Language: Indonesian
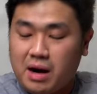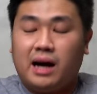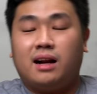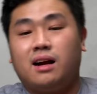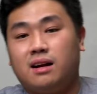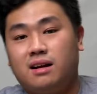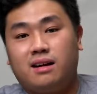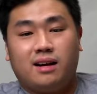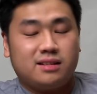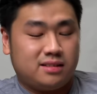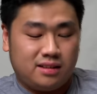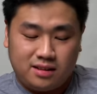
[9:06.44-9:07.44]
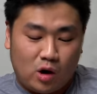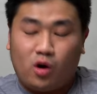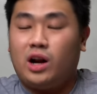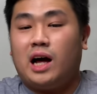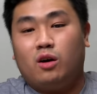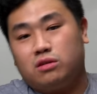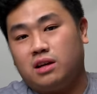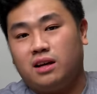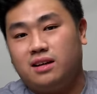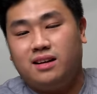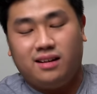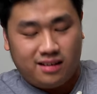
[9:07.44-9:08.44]
barang dikasih all out
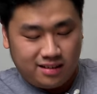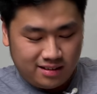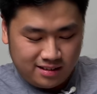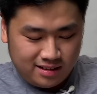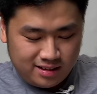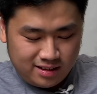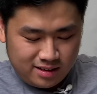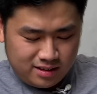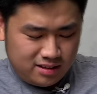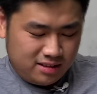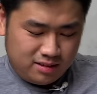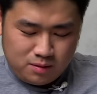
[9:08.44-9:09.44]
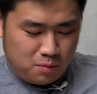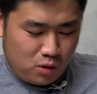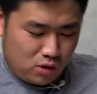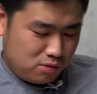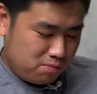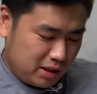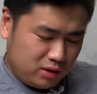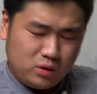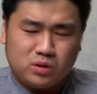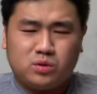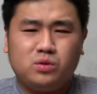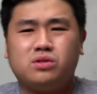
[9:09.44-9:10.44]
kayak gini lu mau komplain
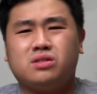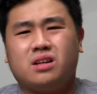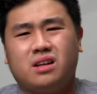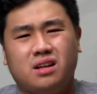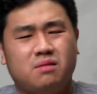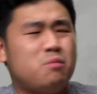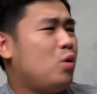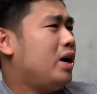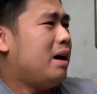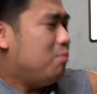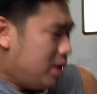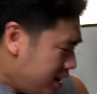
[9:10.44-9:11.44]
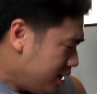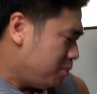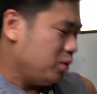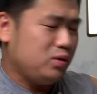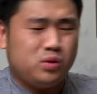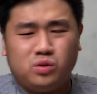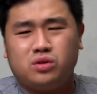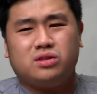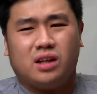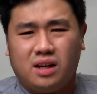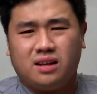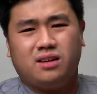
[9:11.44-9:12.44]
juga susah mau nggak beli pun susah